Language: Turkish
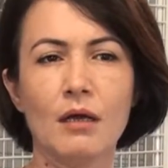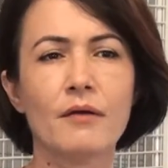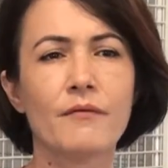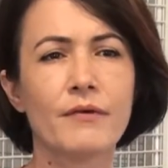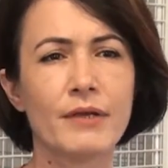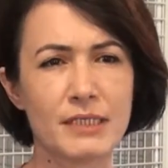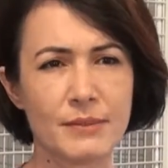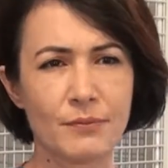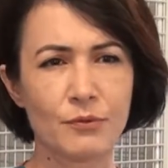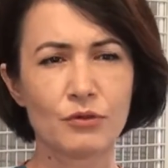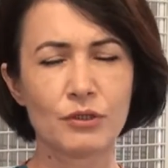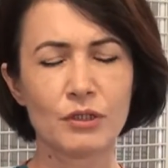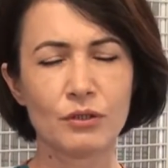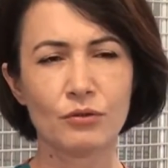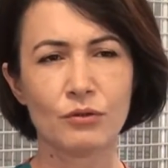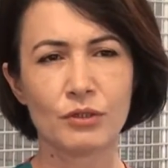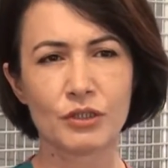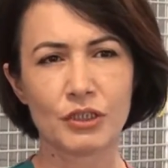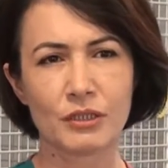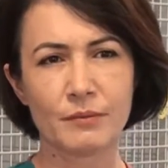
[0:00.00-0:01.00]
Facebook'tan
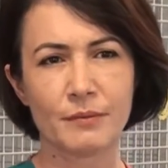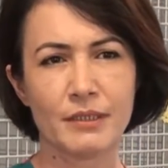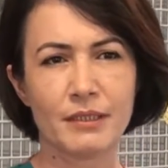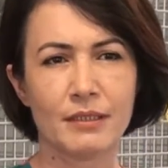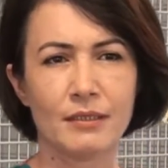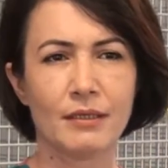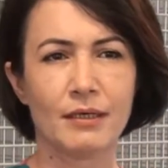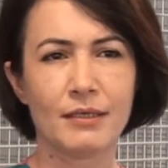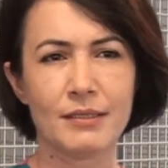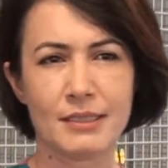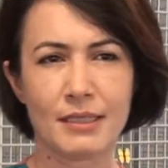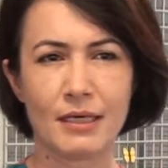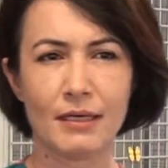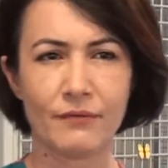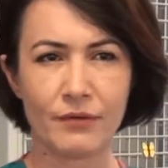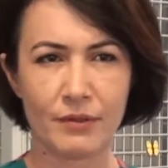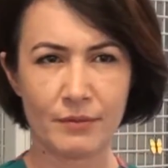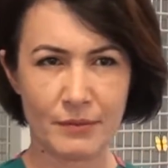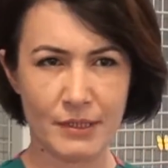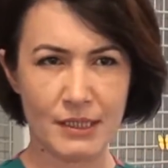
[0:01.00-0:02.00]
ulaşabilirler.
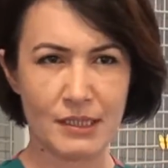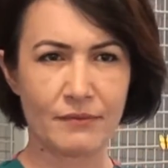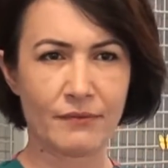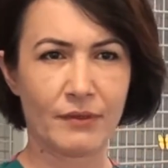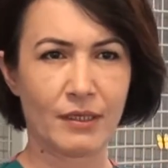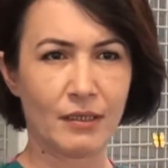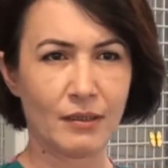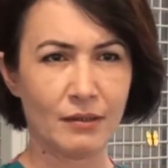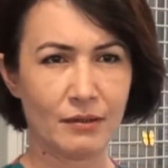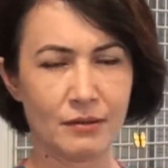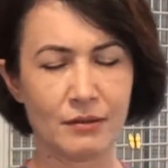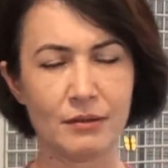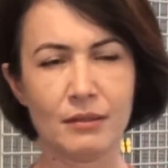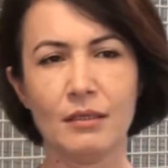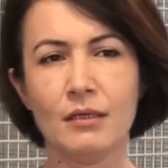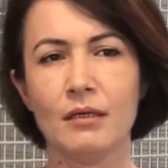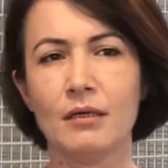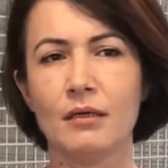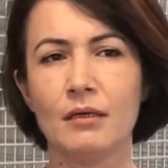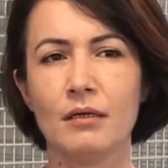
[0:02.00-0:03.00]
Paylaşalım adreslerimizi. Var.
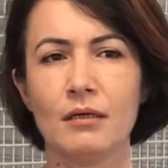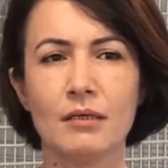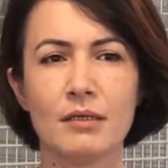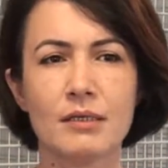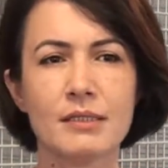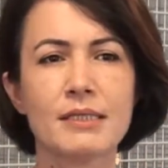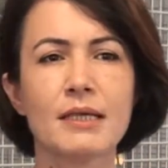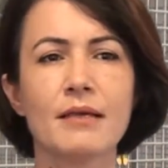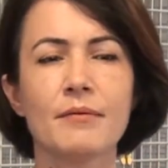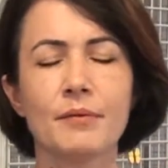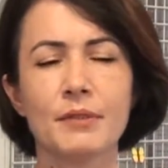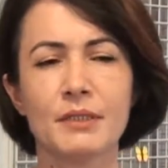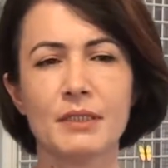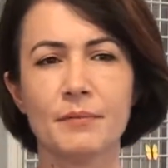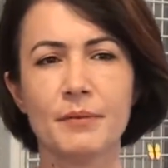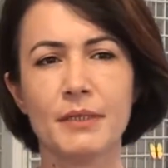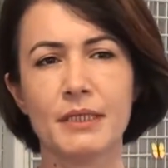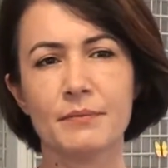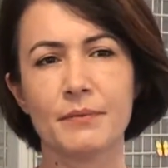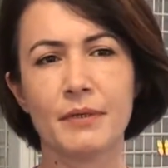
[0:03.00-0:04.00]
E, ee,
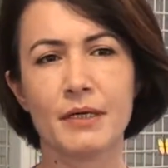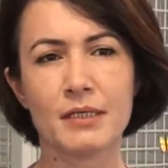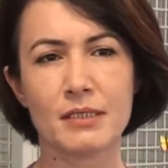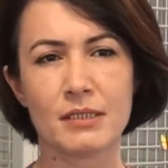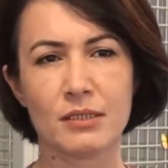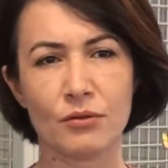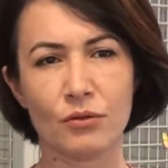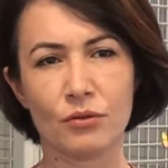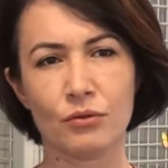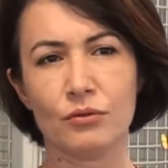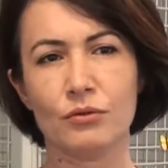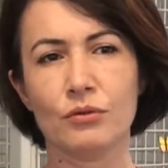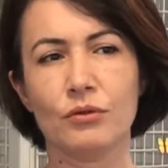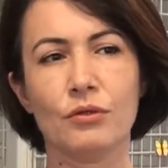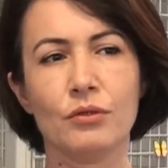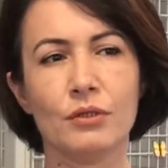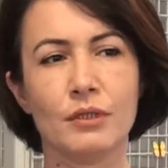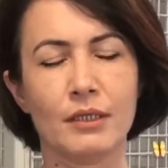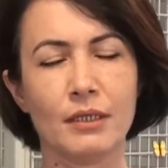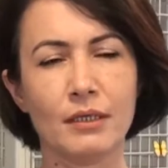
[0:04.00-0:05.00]
Seypati Pet Pansiyon
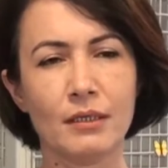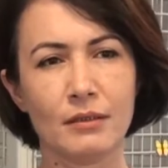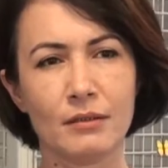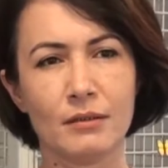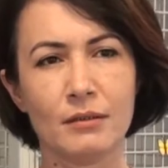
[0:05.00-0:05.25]
olarak.